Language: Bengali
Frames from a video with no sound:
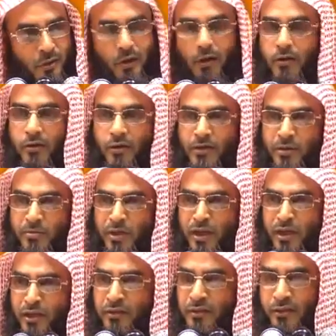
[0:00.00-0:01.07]
হক কথা
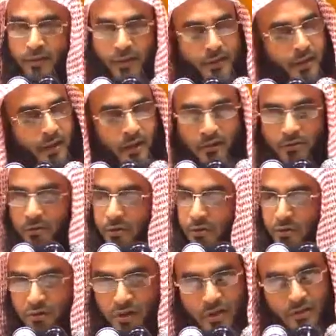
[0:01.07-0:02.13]
মেনে নিতে তাকে আল্লাহ
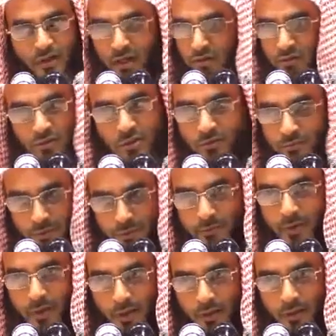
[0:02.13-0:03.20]
কখনো হেদায়ত নসিব
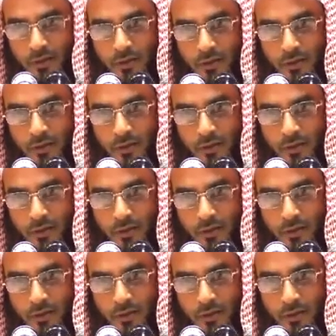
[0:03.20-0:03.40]
করবেন না